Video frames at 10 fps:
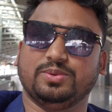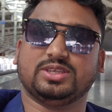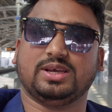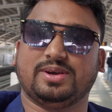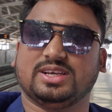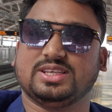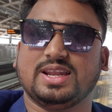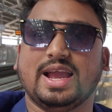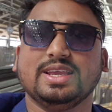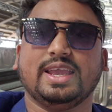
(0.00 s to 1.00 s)
ভিসা আমার কাছে
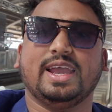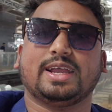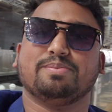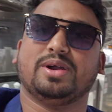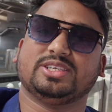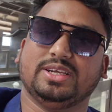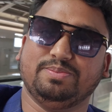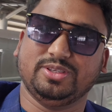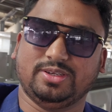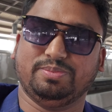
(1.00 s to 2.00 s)
নাই এক মাসের
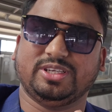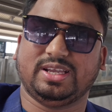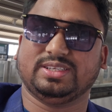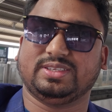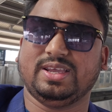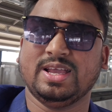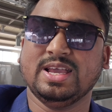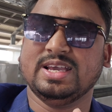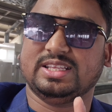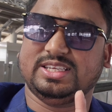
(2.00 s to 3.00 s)
ভিজিট ভিসা আছে
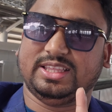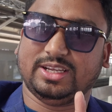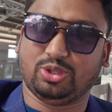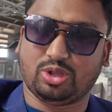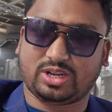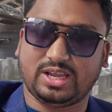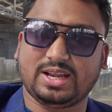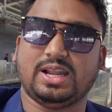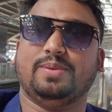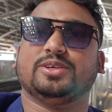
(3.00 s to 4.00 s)
যাদের দরকার
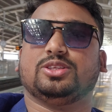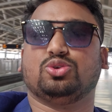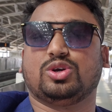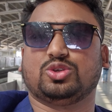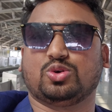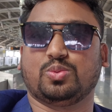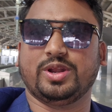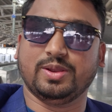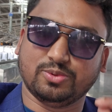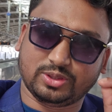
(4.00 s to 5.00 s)
আমার সাথে যোগাযোগ করবেন
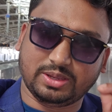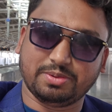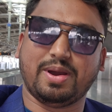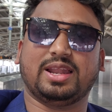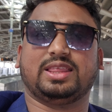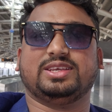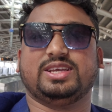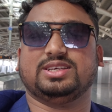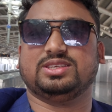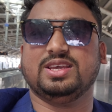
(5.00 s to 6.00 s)
এই মুহূর্তে আমি বাংলাদেশে
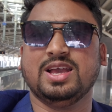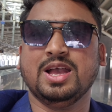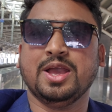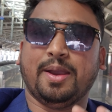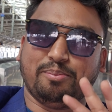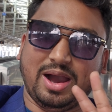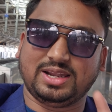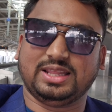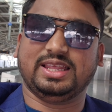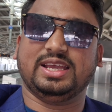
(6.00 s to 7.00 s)
আছি
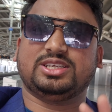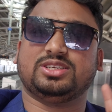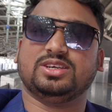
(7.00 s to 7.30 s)
বাংলাদেশ